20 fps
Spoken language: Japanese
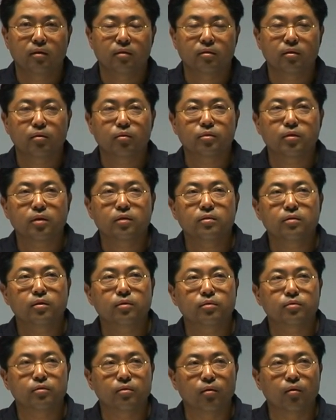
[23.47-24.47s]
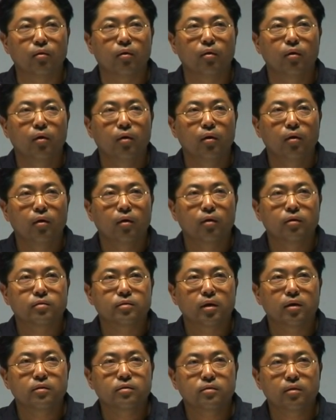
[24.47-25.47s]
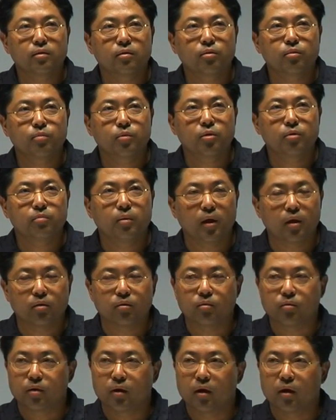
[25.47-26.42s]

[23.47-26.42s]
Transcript: でロサンゼルスのサンセットブルバード